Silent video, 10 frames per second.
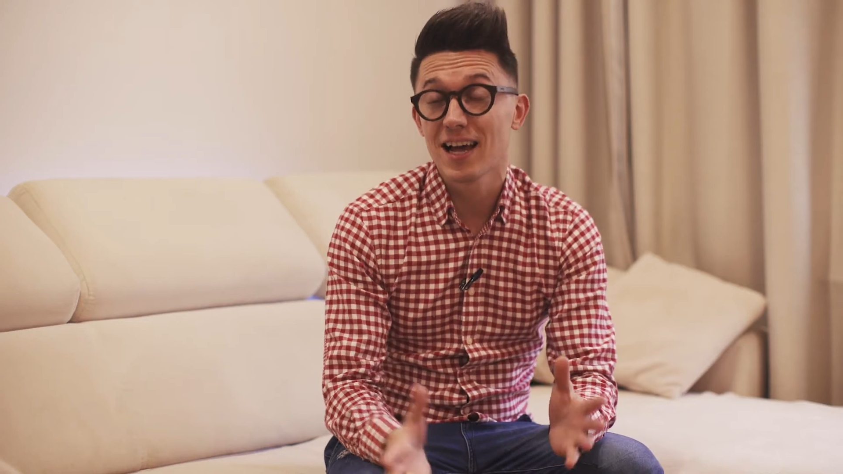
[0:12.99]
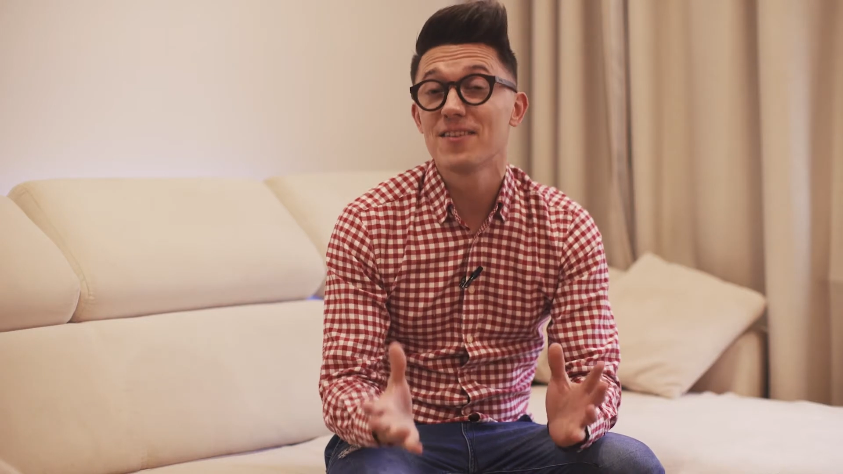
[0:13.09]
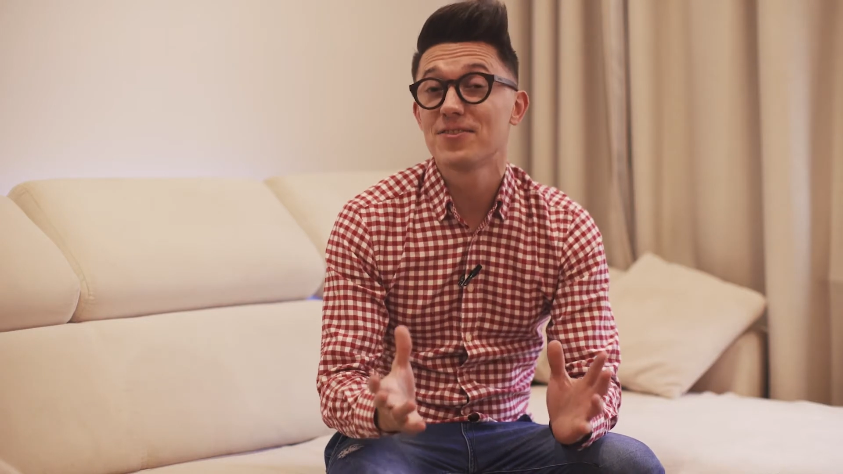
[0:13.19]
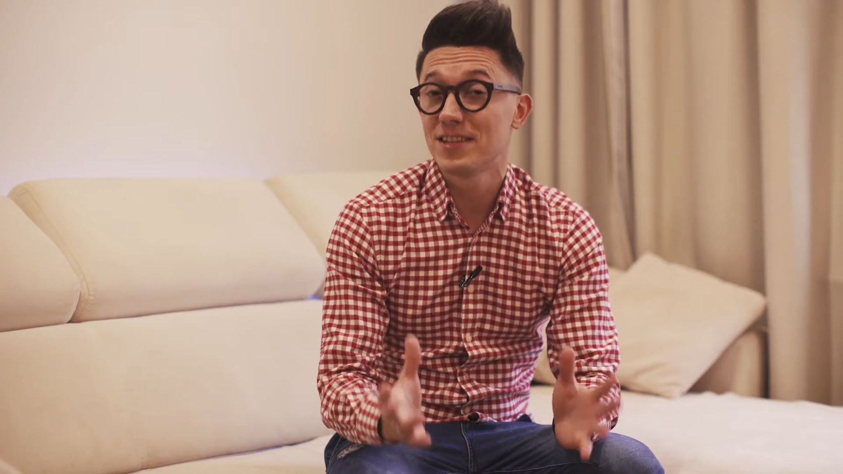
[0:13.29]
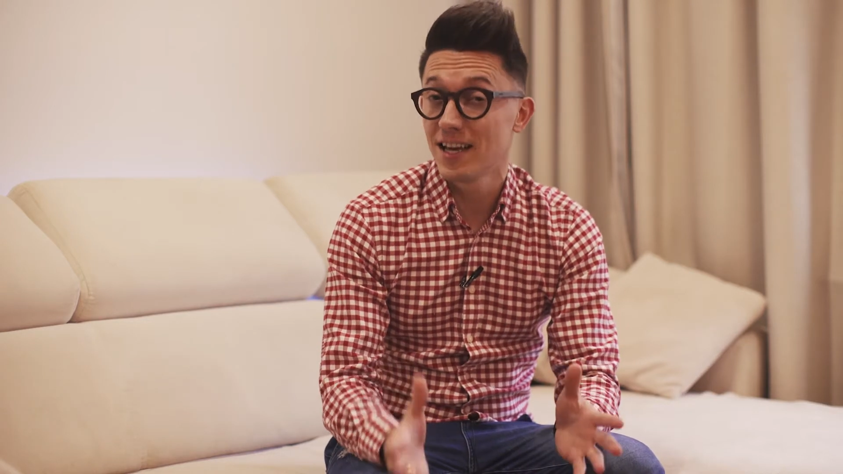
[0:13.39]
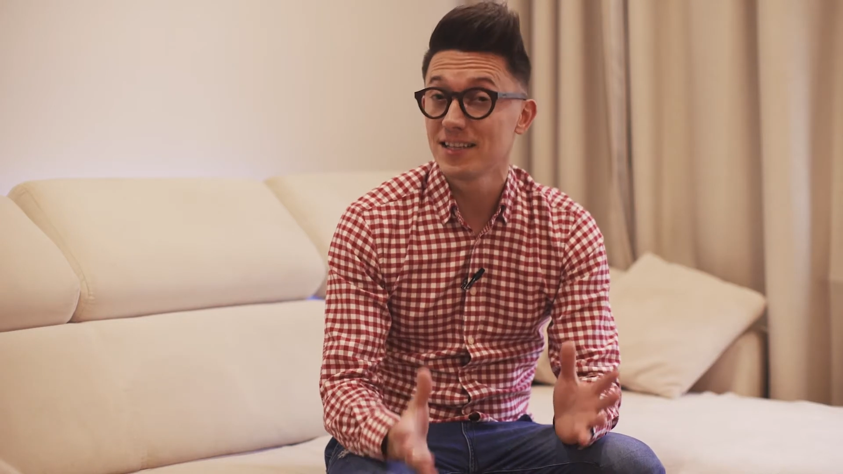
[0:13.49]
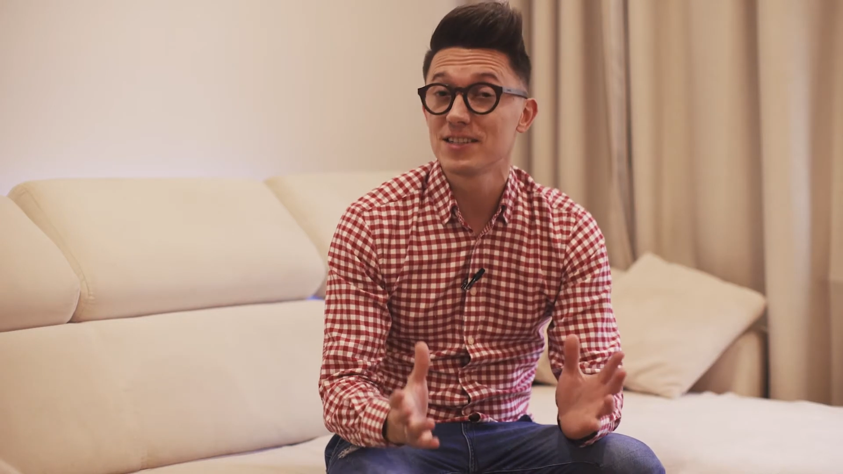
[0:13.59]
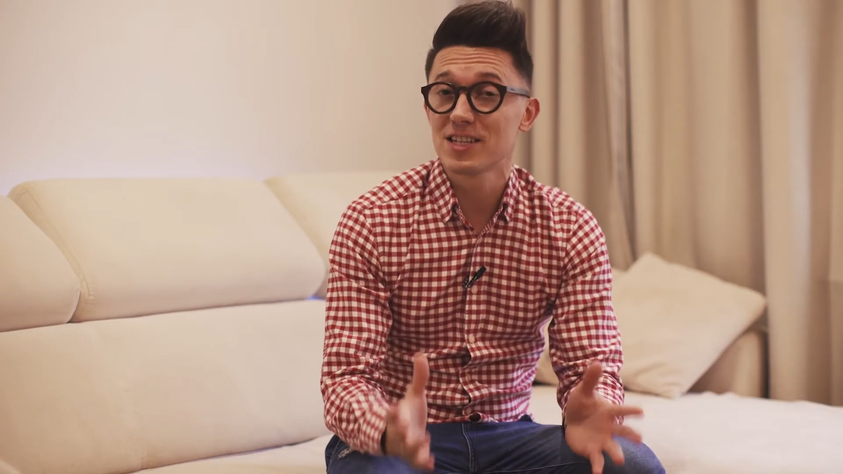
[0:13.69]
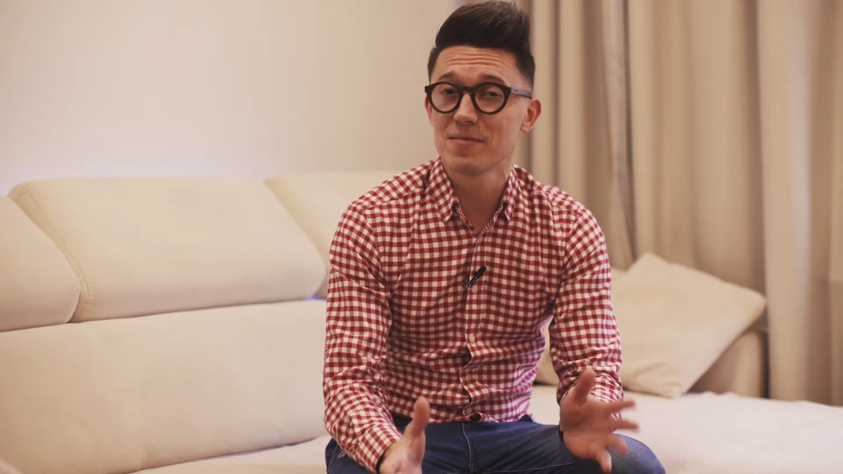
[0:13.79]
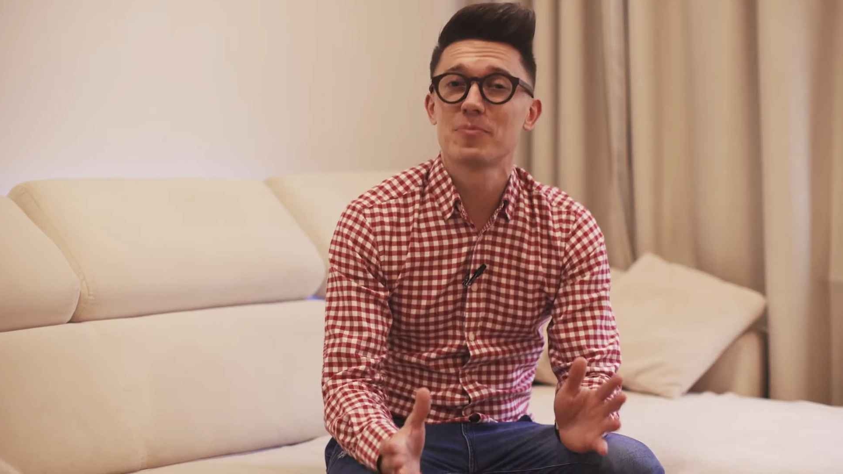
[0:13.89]
ale
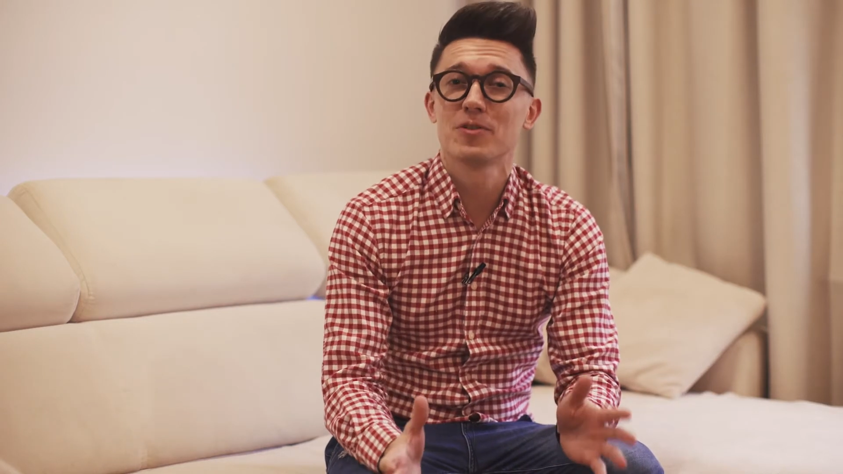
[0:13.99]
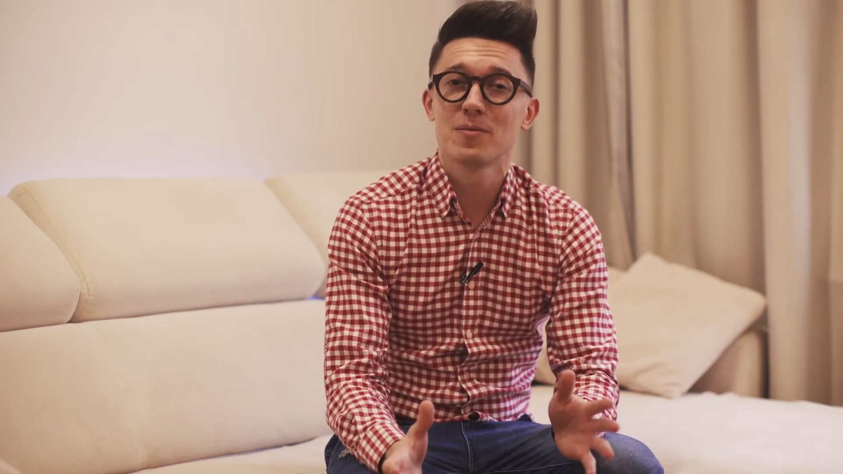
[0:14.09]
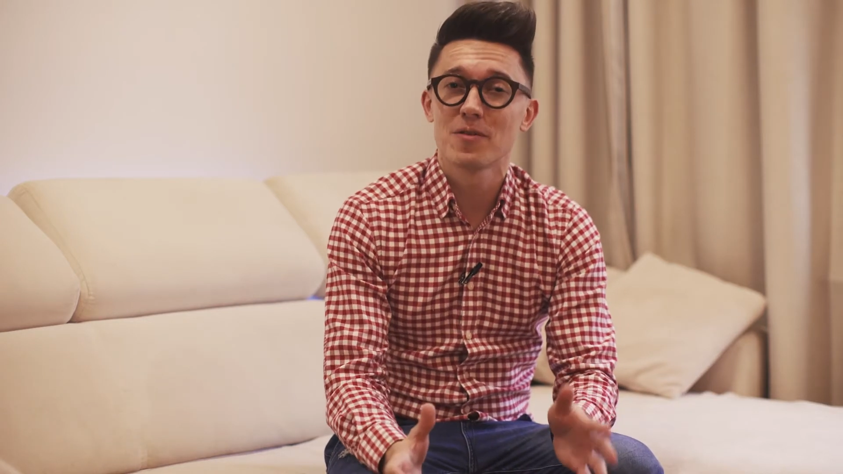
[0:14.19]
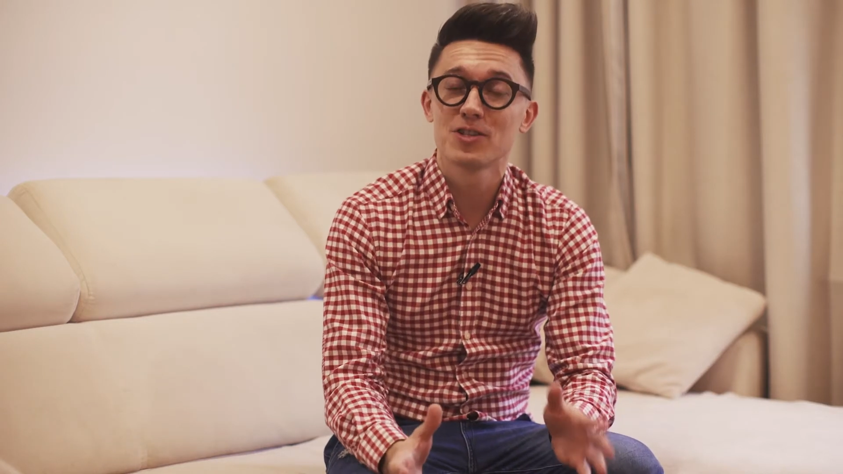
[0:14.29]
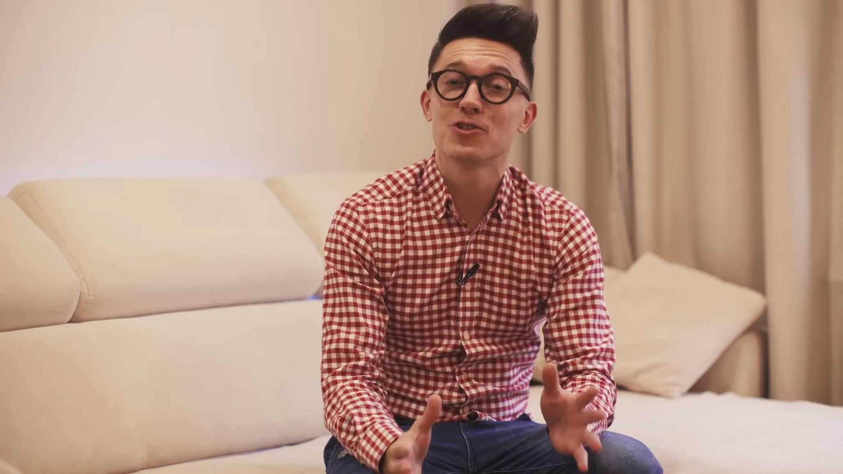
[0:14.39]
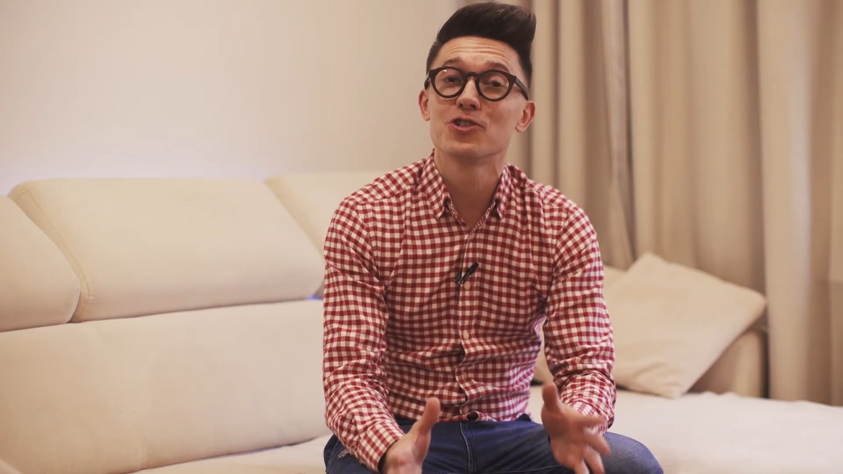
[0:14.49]
wtedy trzeba podejmować